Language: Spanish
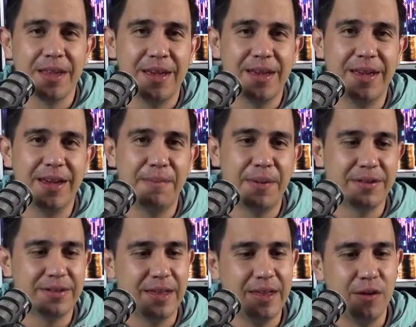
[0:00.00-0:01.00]
Eh,
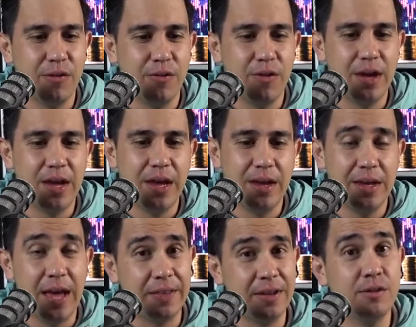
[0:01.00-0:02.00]
prestadero fue...
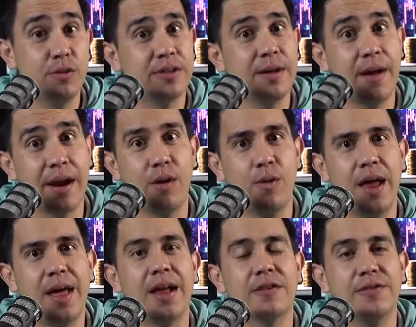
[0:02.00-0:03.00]
Y antes no estaba
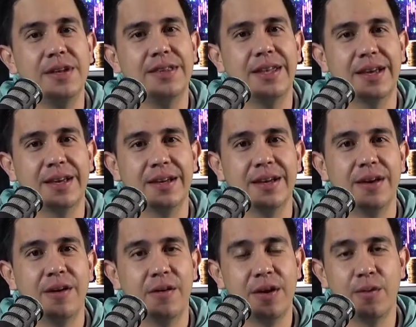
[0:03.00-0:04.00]
regulada las fintech
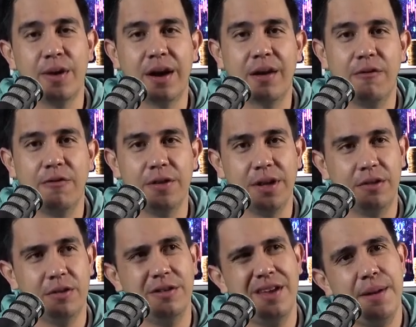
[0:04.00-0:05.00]
o ninguna crowdfunding,
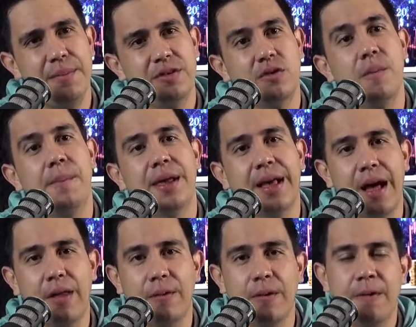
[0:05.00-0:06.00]
entonces era más
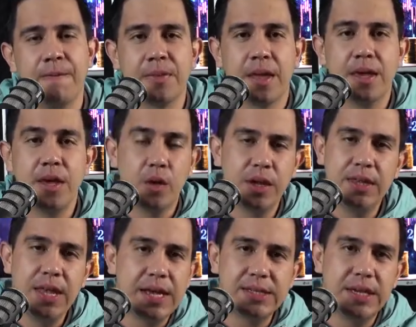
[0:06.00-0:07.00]
complicado. Y hoy en
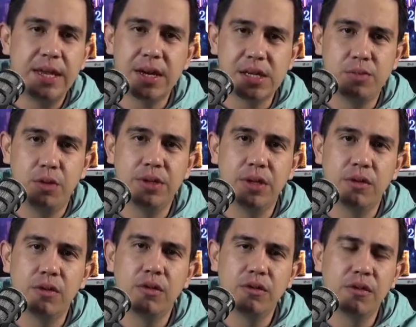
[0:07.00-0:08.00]
día siguen respondiendo.
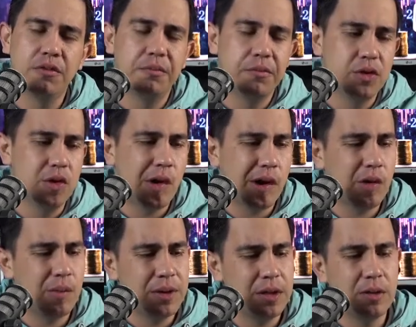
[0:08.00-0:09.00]
Entonces yo
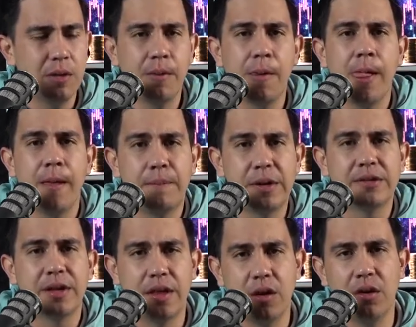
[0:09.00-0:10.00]
recomiendo
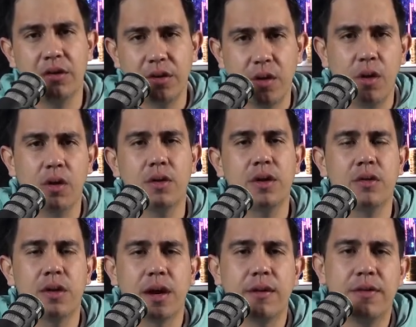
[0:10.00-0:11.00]
prestadero, les dejo el
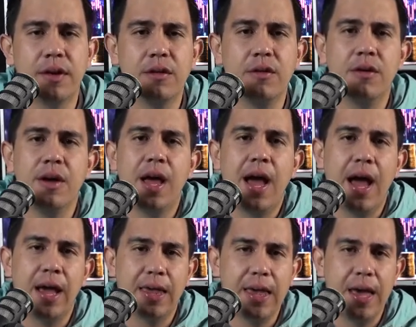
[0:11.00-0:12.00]
código de referido
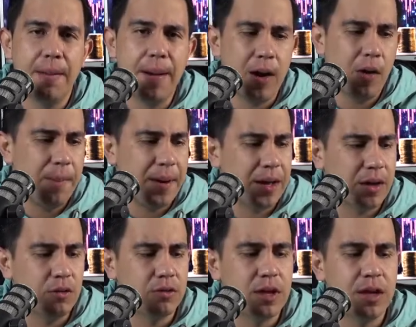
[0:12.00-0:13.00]
aquí abajo para que
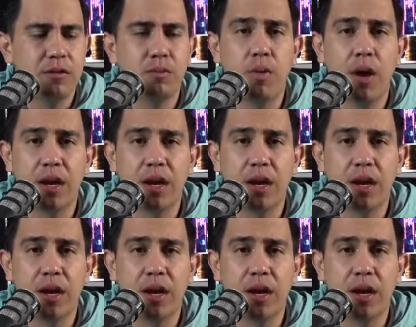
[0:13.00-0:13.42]
ustedes puedan